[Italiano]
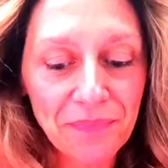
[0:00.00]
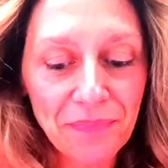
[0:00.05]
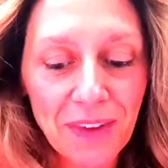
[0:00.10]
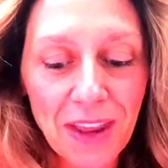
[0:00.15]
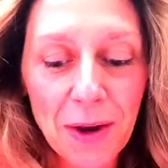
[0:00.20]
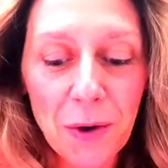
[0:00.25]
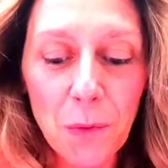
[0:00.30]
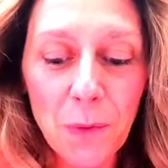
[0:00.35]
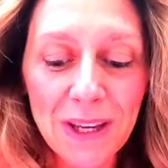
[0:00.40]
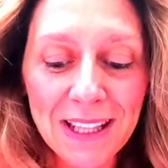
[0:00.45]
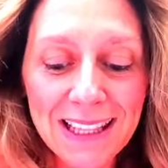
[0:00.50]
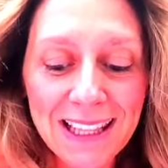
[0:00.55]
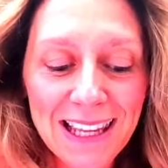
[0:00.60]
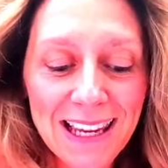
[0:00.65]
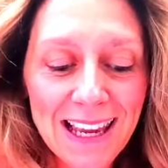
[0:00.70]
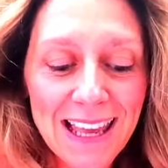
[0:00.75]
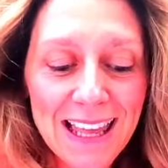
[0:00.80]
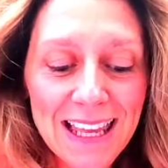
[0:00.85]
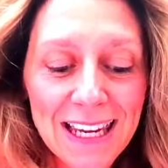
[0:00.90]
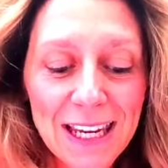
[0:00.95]
e quindi
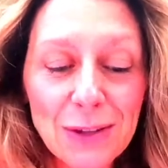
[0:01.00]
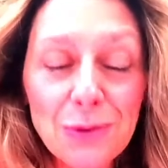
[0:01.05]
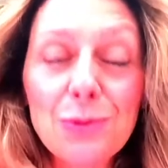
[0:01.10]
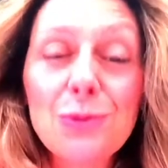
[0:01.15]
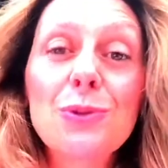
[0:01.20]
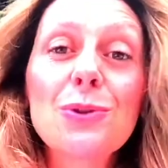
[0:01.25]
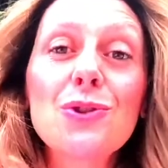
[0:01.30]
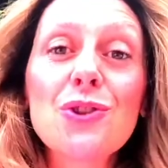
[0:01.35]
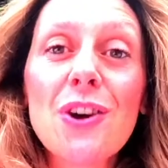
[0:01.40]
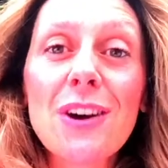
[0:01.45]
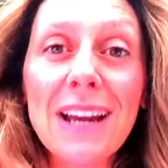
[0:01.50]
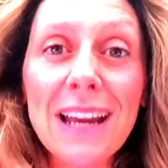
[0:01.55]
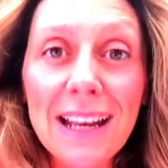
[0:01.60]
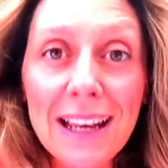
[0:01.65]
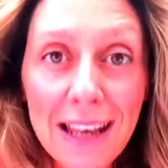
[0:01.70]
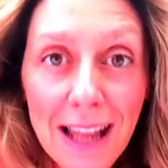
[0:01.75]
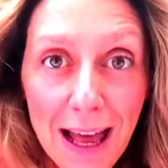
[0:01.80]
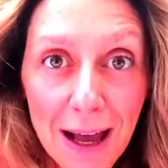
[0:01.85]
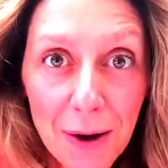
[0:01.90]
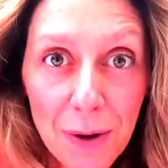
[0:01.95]
che tutto ciò che
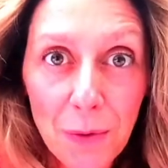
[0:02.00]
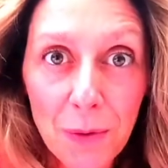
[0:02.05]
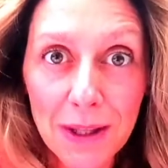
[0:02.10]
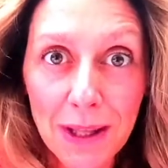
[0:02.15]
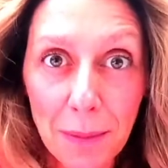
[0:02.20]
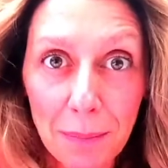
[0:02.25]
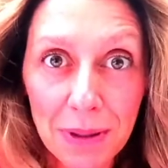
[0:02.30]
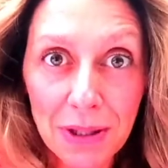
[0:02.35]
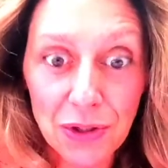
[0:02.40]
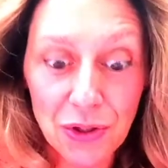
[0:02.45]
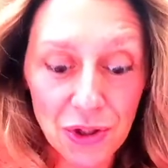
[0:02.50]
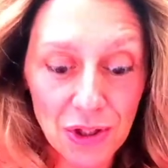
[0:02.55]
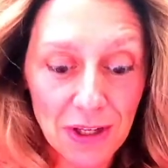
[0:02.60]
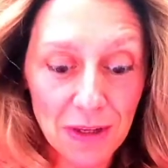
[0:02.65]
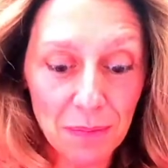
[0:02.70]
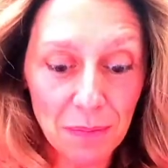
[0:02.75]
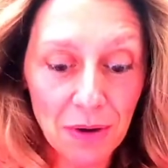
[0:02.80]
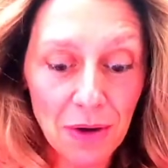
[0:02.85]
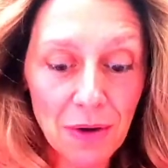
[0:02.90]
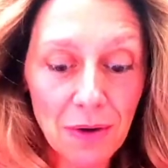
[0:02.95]
nacque da
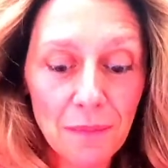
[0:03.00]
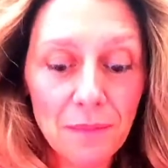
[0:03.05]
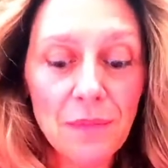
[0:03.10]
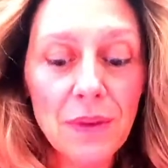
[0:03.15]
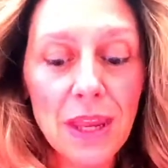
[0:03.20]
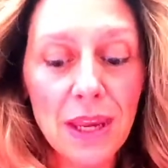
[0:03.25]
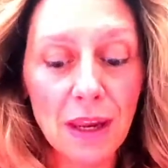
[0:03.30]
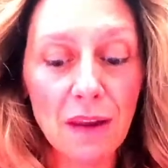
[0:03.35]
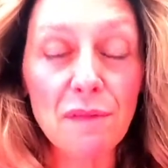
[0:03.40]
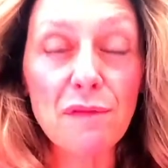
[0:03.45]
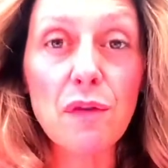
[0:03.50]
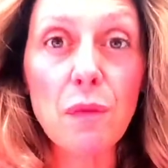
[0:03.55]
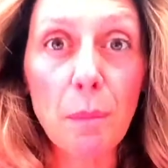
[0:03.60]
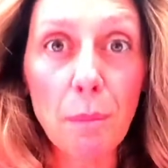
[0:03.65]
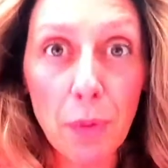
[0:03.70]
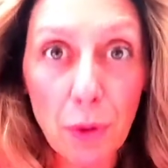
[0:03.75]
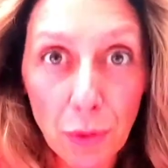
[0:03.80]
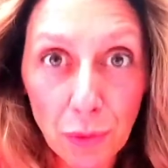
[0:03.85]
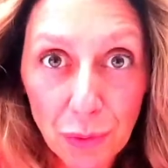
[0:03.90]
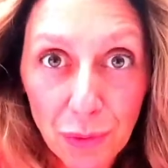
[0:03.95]
principio e che fu
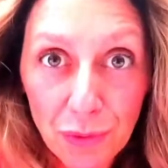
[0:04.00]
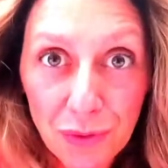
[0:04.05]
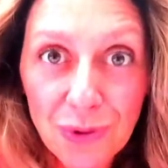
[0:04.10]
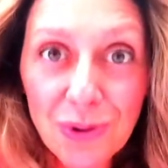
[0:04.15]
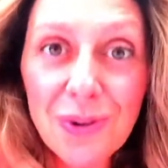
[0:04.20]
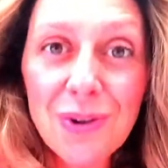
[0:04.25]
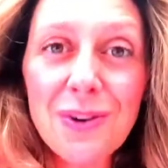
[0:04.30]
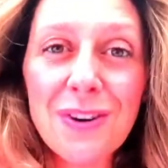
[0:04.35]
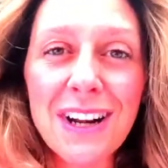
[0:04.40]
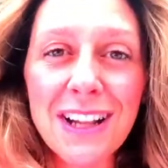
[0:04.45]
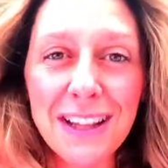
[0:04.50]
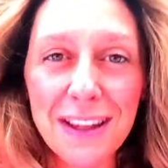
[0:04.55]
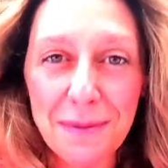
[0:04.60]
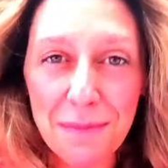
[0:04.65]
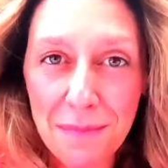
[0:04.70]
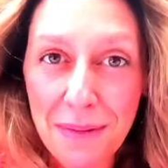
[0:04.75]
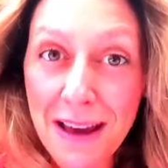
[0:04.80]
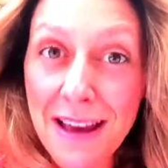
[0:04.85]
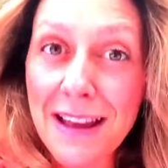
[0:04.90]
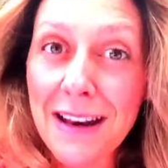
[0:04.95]
produttore di
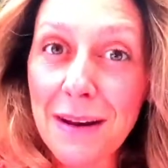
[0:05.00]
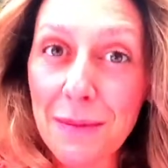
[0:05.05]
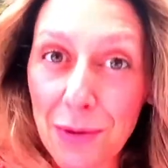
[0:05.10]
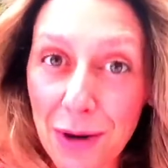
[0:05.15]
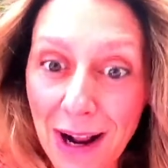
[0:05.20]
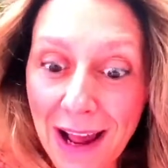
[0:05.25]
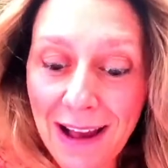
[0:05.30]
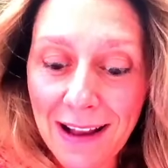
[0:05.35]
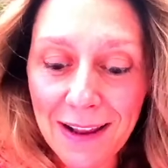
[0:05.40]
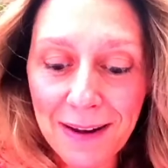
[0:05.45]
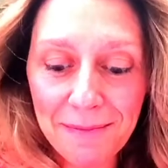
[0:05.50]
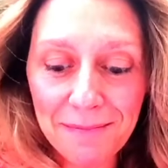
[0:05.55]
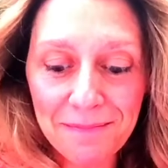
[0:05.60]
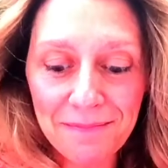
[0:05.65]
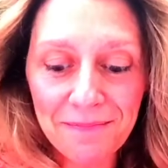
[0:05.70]
bene morale